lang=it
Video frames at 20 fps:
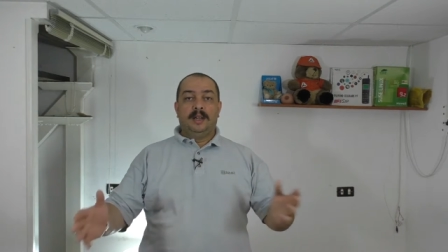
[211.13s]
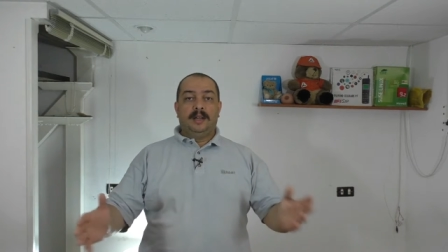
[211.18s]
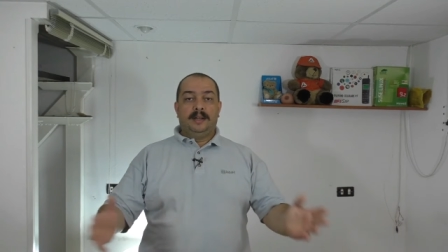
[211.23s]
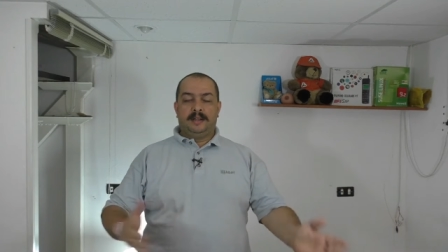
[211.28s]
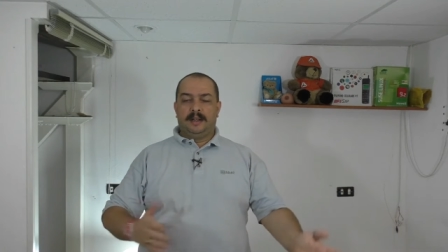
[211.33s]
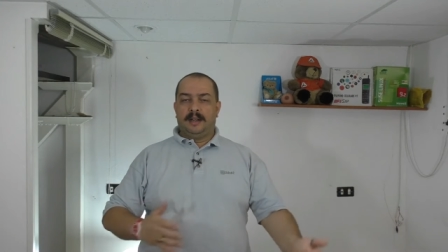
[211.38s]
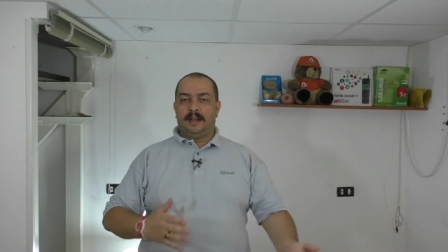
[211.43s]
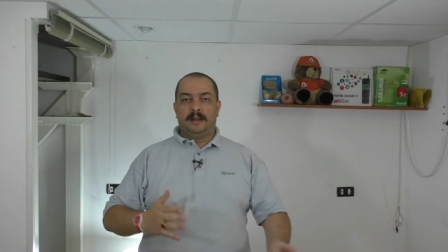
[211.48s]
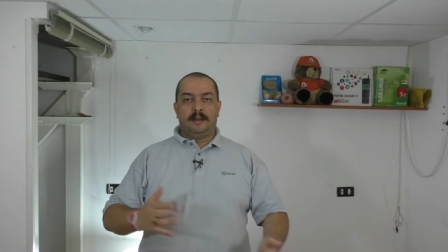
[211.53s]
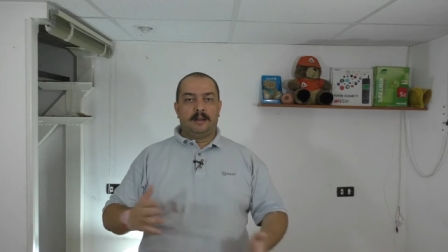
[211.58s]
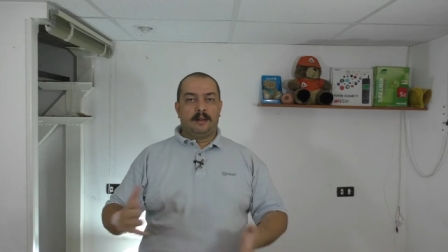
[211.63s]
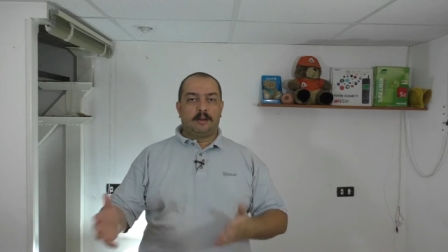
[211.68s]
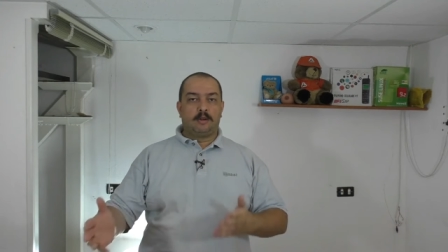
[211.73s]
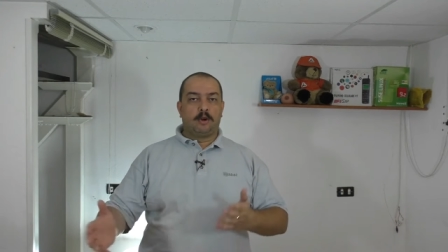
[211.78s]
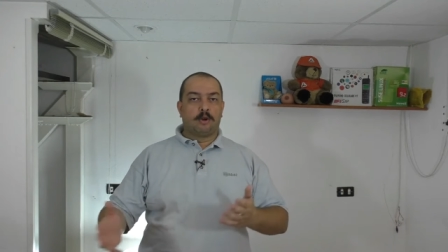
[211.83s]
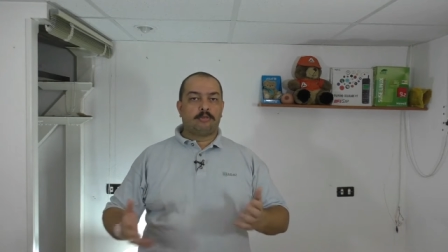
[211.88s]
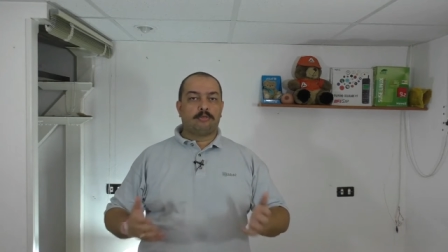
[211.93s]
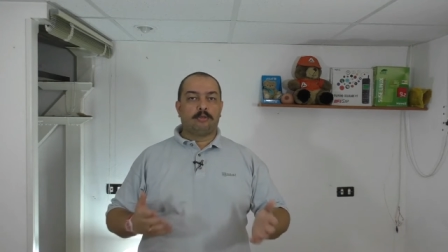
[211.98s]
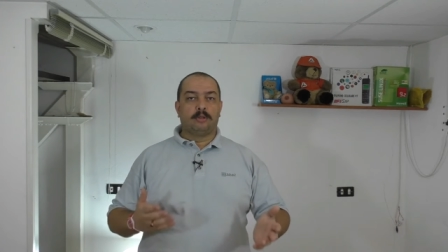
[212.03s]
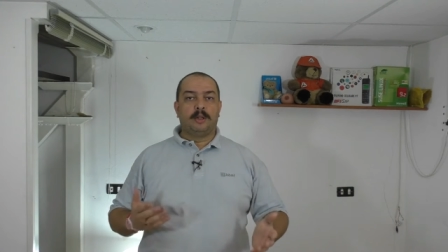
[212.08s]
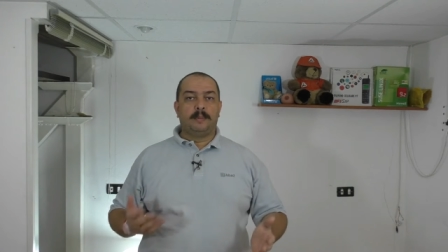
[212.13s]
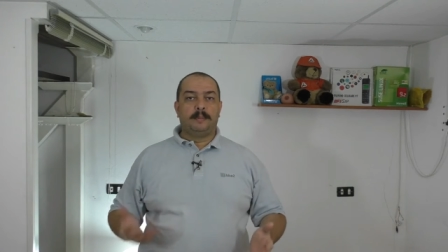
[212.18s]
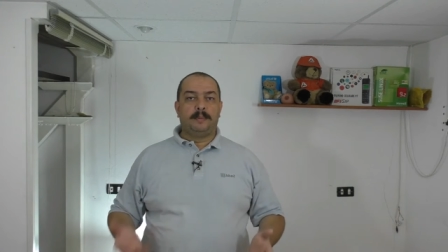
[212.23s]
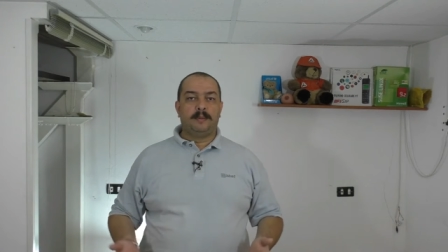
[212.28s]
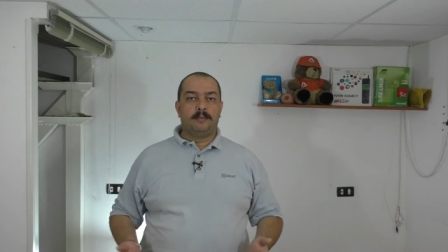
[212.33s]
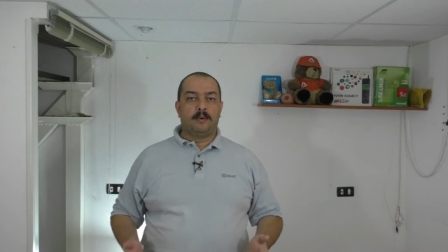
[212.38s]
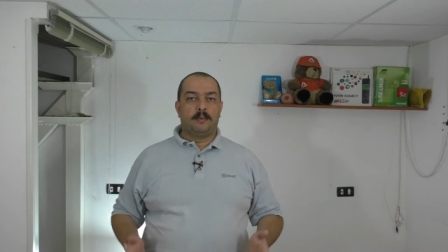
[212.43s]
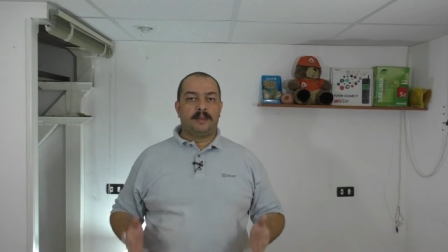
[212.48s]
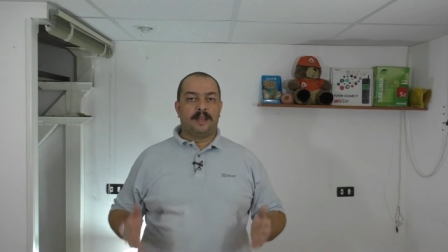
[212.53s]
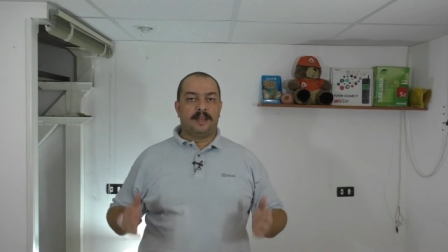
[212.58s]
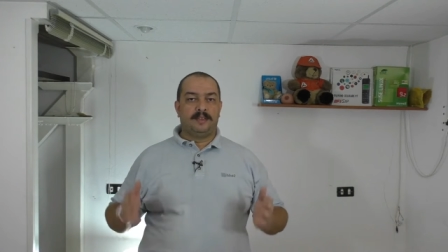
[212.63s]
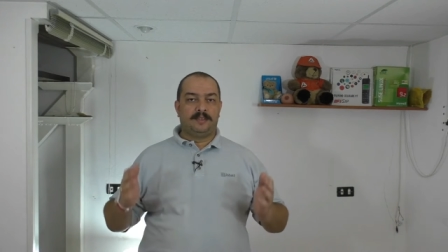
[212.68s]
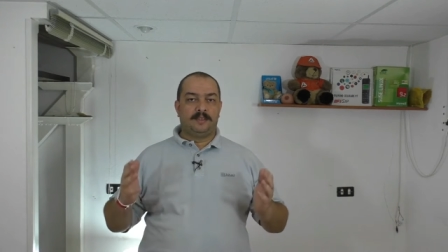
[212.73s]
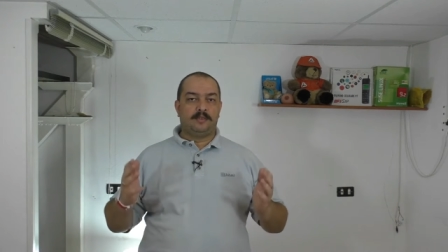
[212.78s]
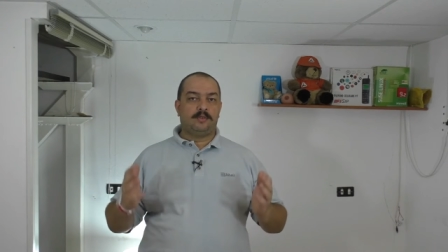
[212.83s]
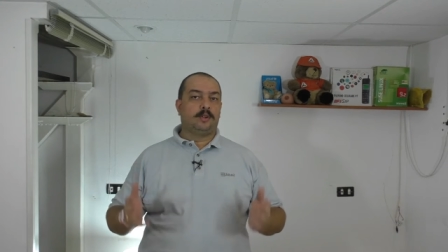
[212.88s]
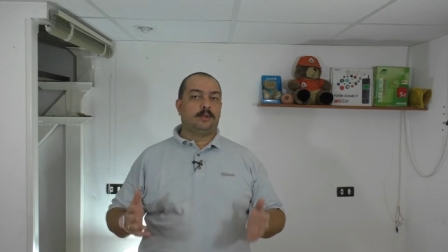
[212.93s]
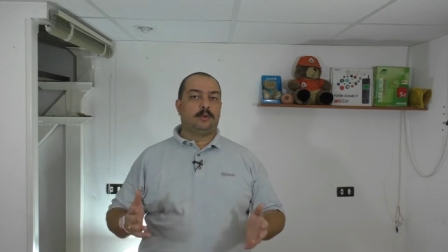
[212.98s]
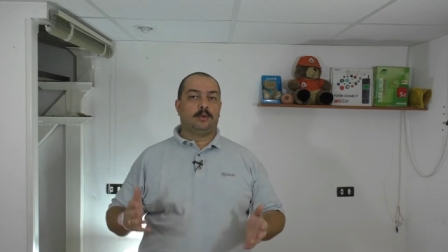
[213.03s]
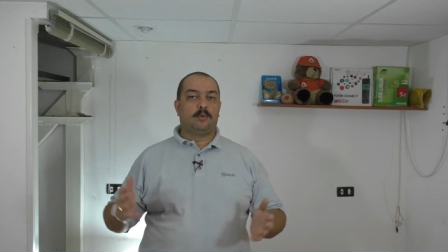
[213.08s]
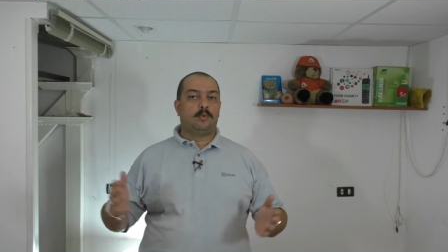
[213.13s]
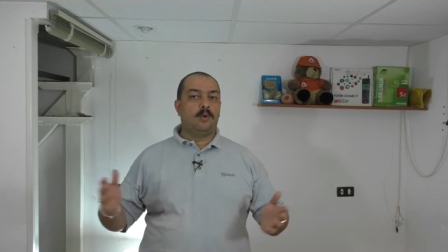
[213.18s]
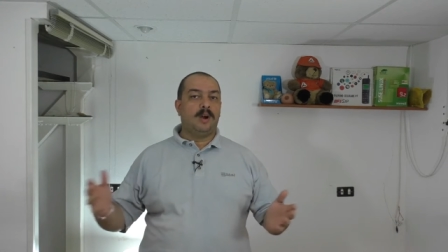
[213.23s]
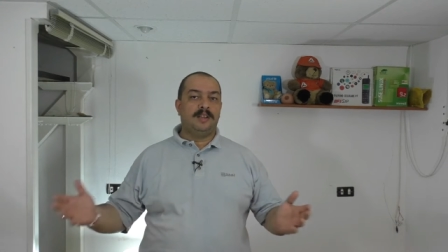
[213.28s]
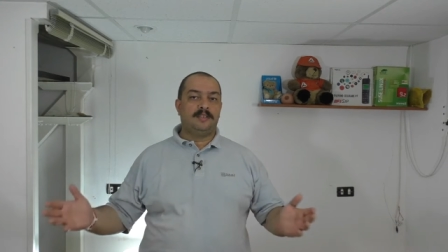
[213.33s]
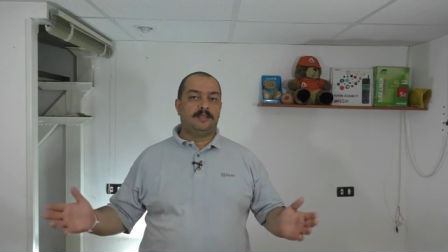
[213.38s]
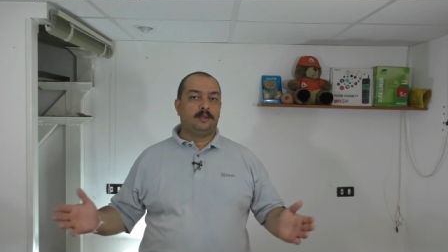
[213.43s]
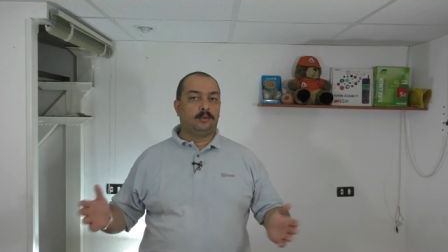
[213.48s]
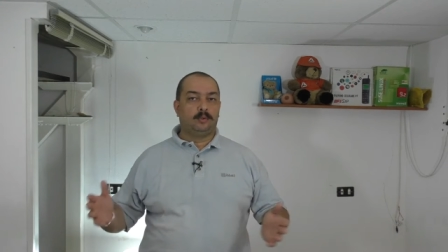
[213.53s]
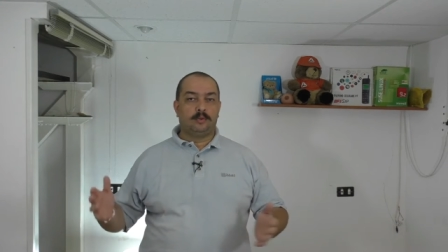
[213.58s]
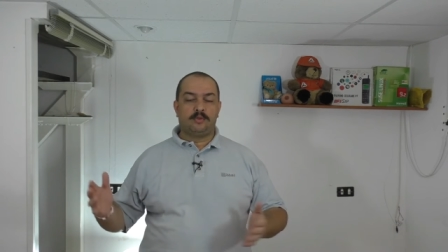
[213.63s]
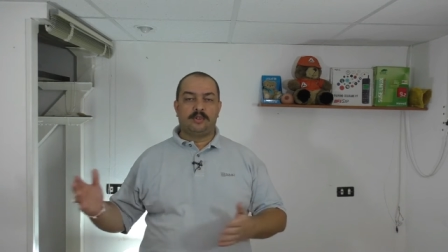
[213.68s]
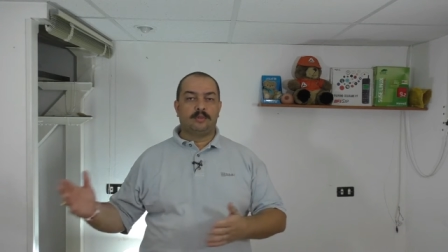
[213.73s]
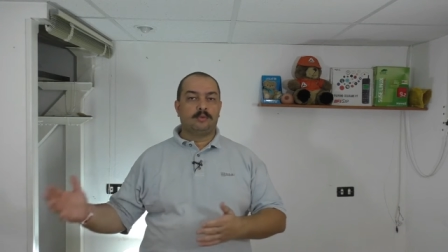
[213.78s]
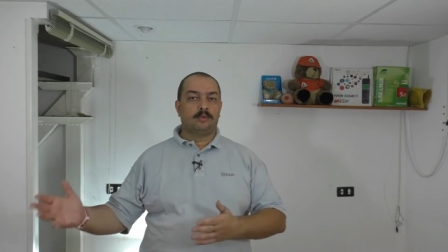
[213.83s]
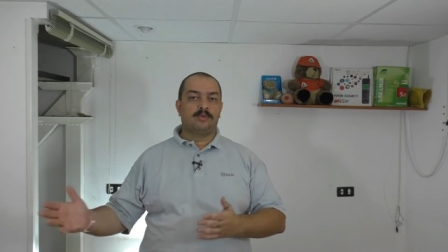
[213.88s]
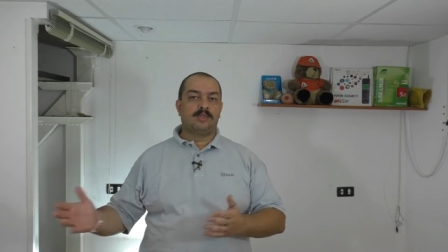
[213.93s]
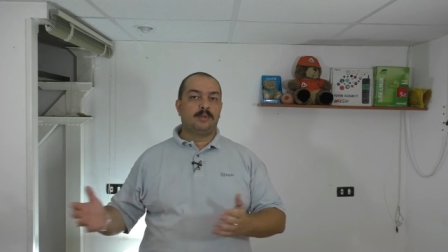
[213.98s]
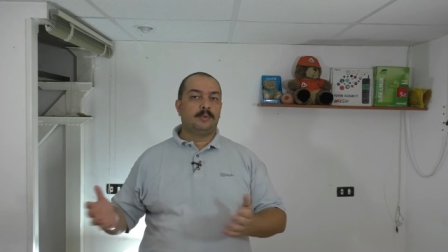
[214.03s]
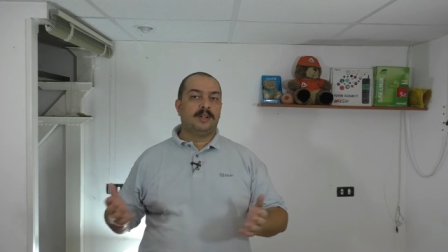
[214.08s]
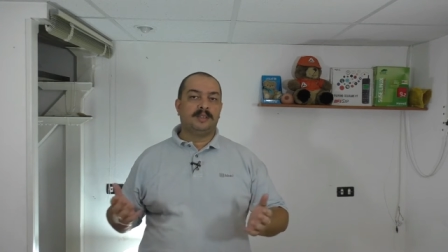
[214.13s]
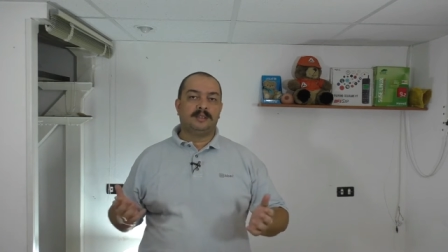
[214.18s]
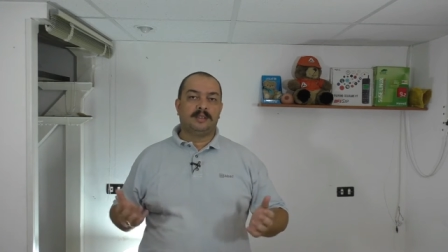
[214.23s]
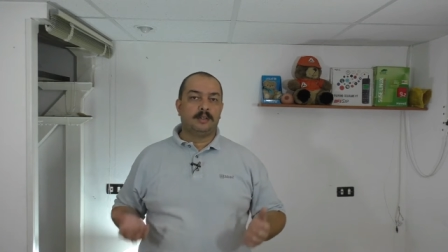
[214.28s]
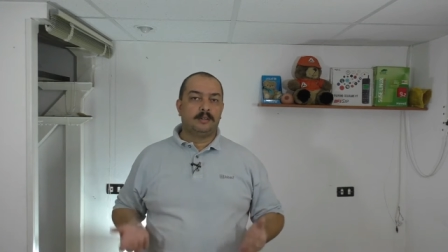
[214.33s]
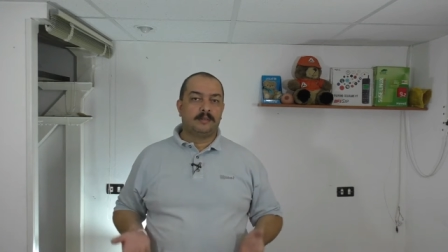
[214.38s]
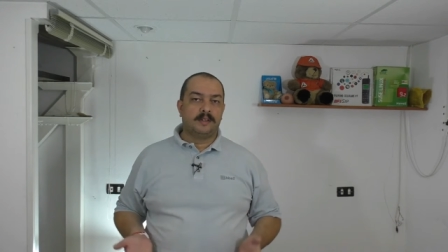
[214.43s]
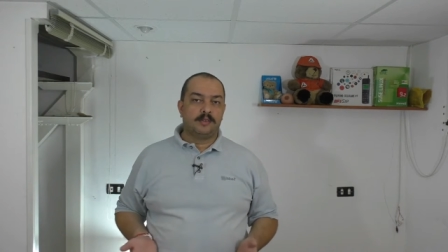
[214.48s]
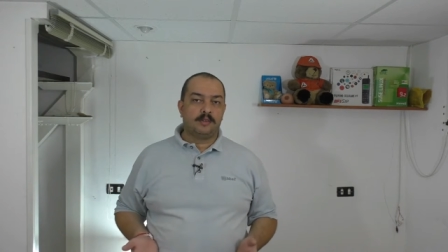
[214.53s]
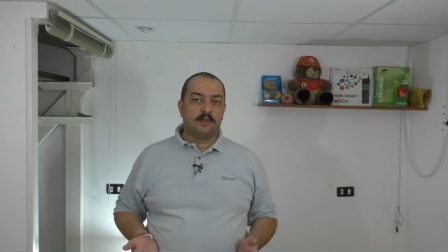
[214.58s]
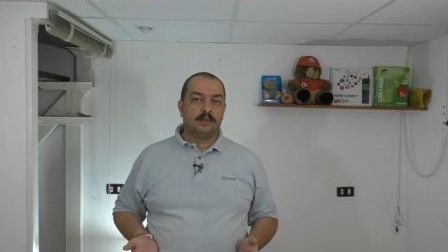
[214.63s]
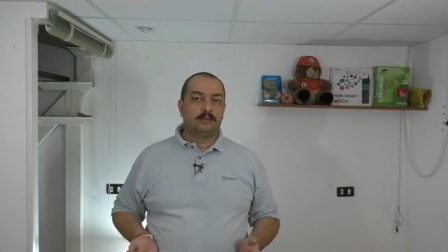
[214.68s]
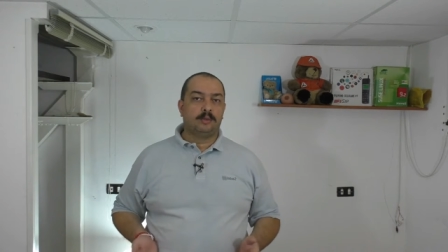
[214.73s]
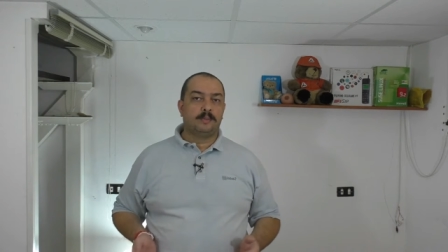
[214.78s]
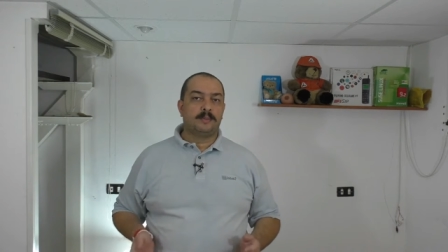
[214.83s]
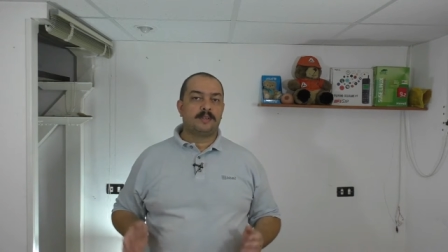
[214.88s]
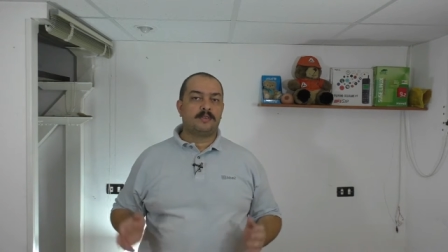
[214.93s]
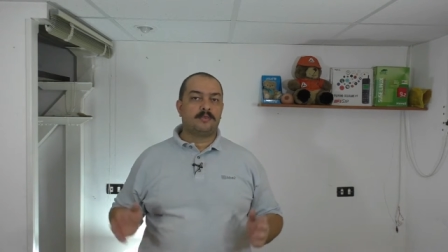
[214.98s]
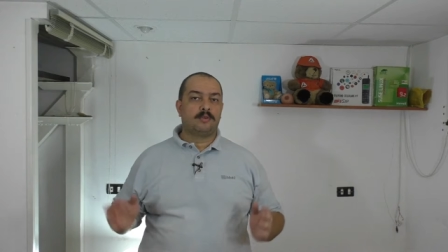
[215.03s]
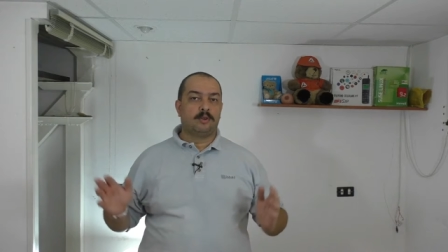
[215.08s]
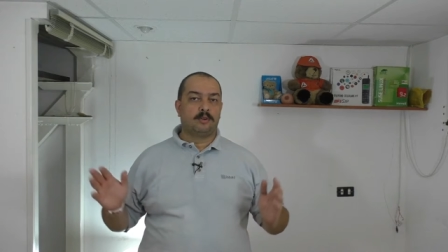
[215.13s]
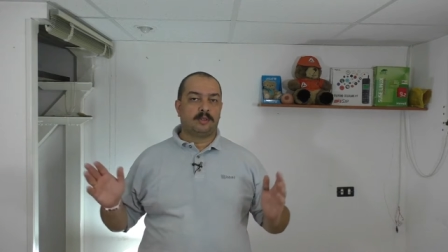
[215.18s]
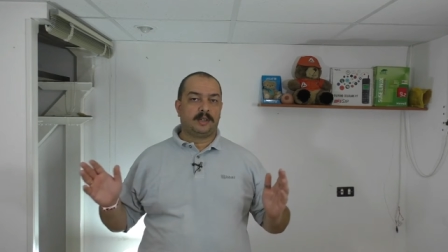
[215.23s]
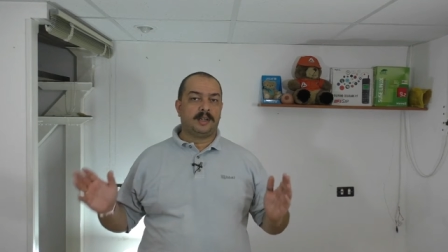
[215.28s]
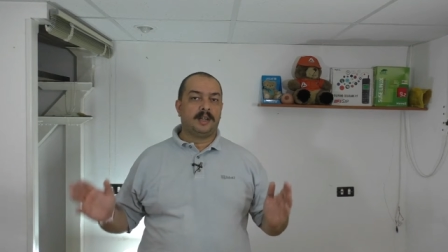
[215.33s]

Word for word: nel corso del primo mese c'erano quasi 850-900 persone